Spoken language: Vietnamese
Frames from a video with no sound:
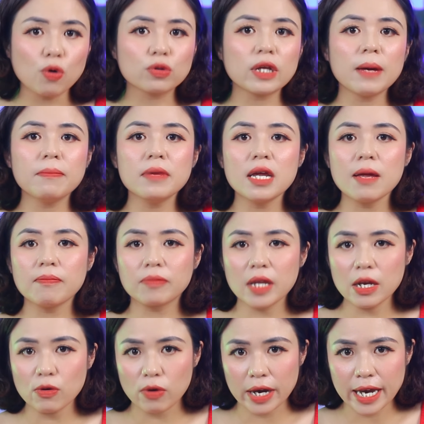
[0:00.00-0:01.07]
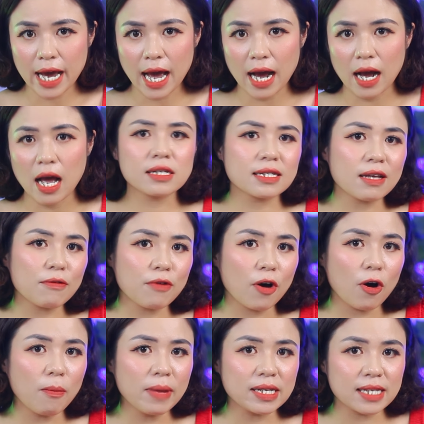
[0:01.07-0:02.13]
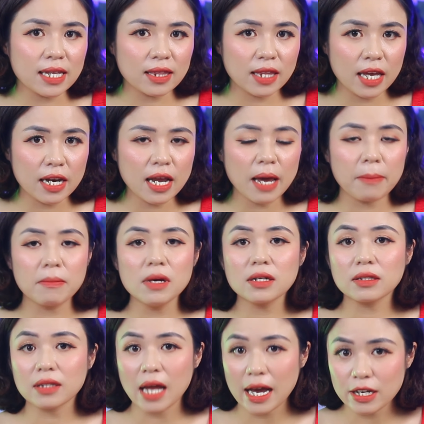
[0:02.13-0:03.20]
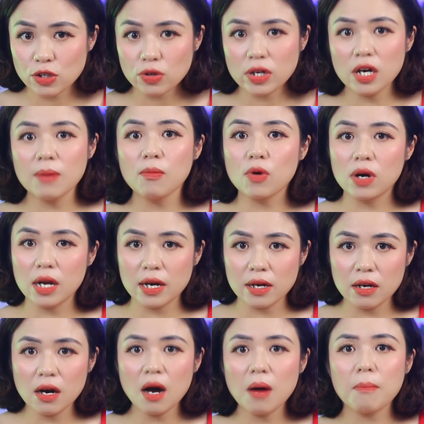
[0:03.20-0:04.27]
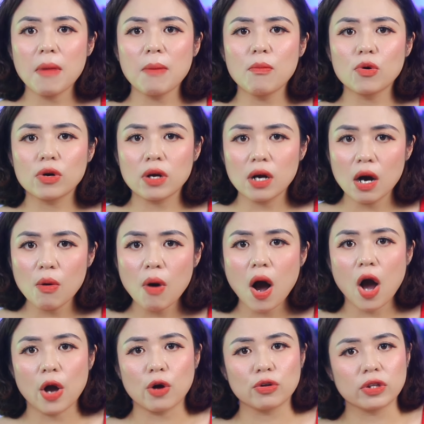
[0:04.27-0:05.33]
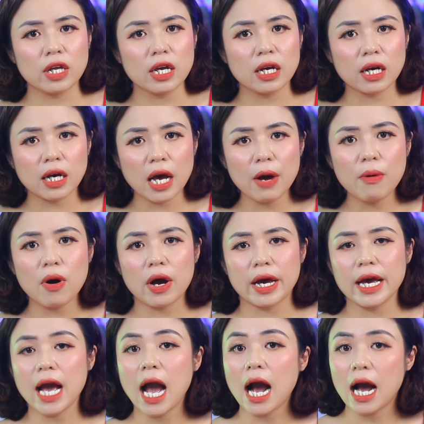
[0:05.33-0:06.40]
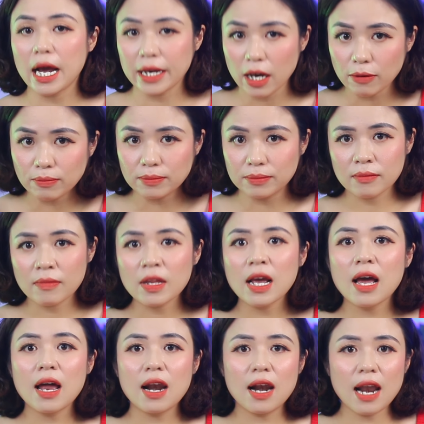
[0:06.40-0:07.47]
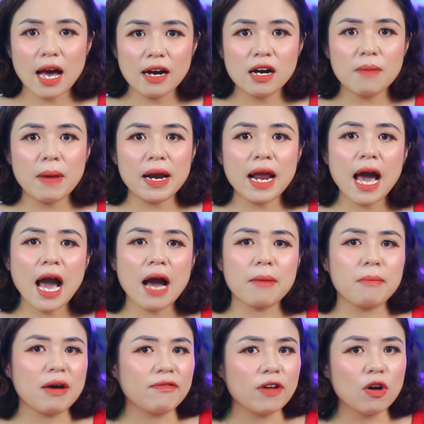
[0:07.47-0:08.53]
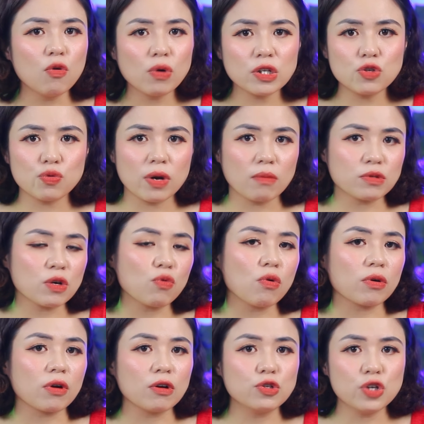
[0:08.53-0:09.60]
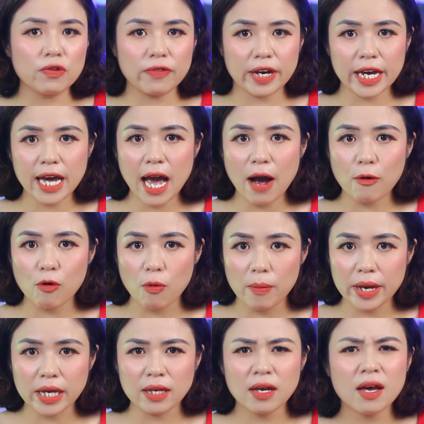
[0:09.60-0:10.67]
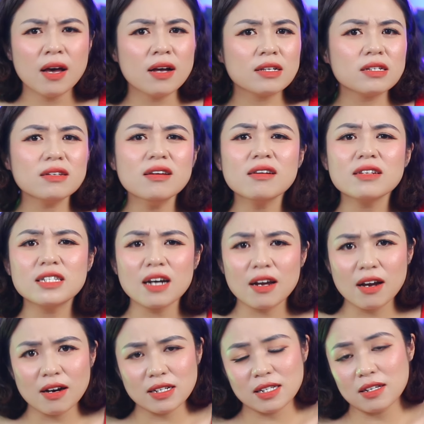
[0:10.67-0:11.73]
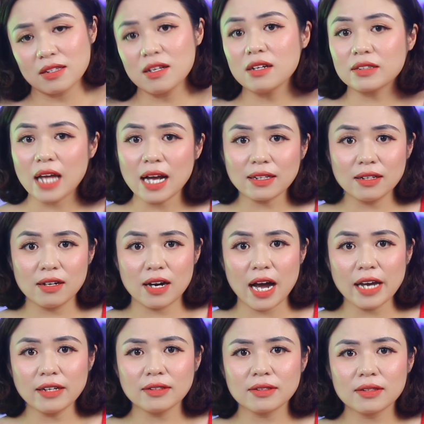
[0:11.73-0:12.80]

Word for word: cố thêm niềm tin của khách hàng. Sau đó mình sẽ tiến hành bước tái chốt đơn một lần nữa bằng một câu hỏi có tính kêu gọi khách hàng hành động. Là người bán hàng, bạn phải luôn chủ động trong cuộc nói chuyện với khách hàng của mình, chứ đừng chờ đợi sự tương tác từ khách.